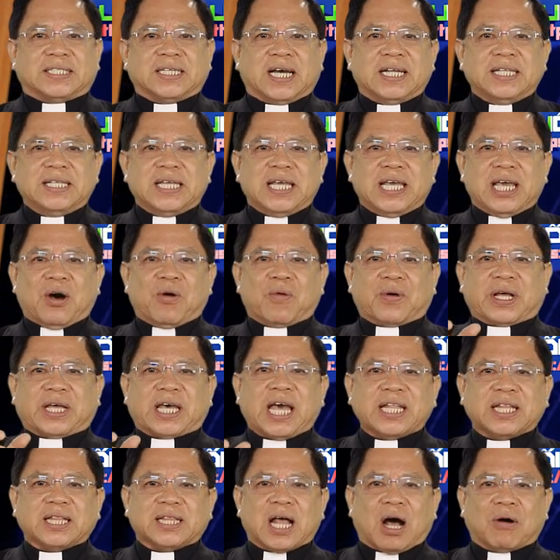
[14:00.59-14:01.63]
chứa nhiều
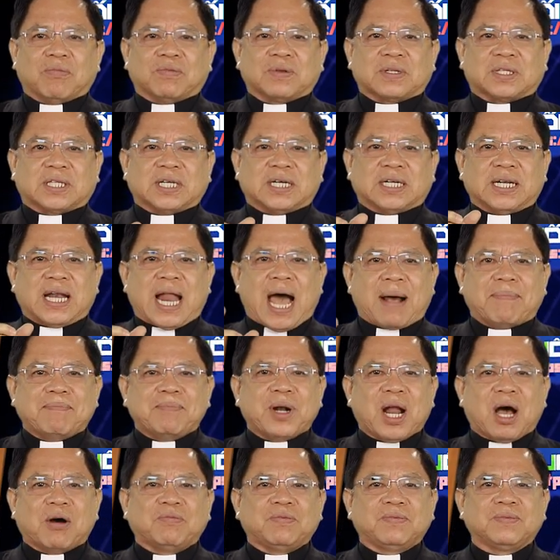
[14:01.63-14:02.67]
kích động từ
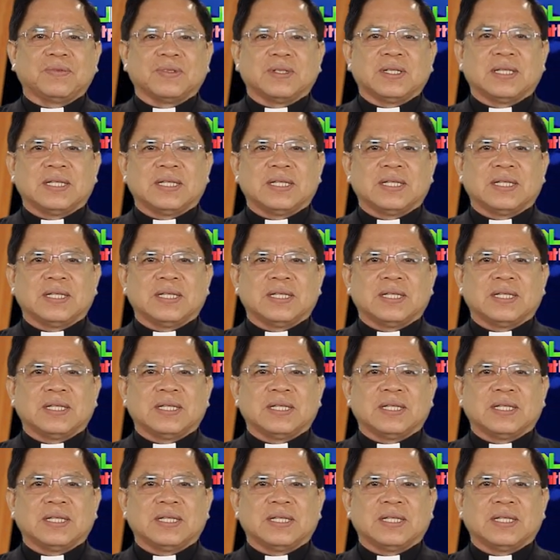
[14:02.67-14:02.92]
đám đông